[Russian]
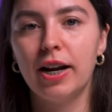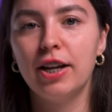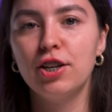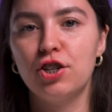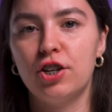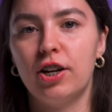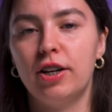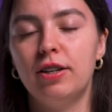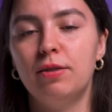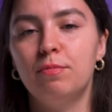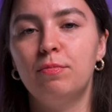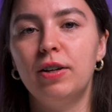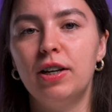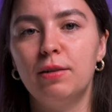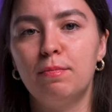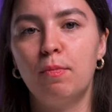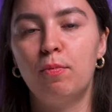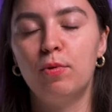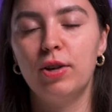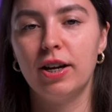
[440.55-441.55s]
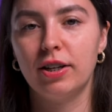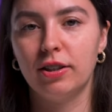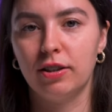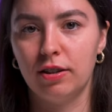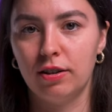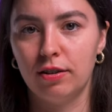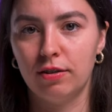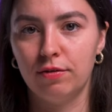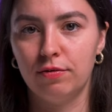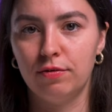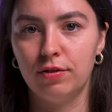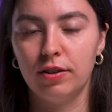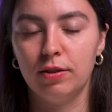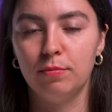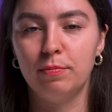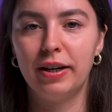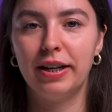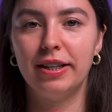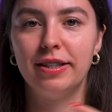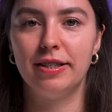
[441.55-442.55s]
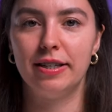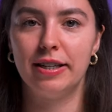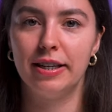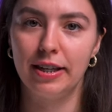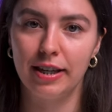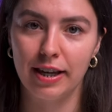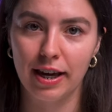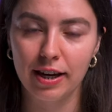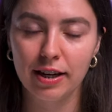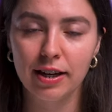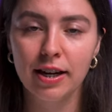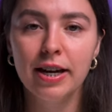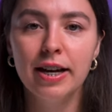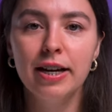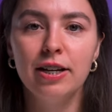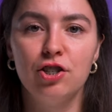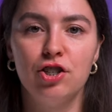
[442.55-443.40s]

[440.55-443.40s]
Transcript: Раньше они были популярны в бренде IKEA.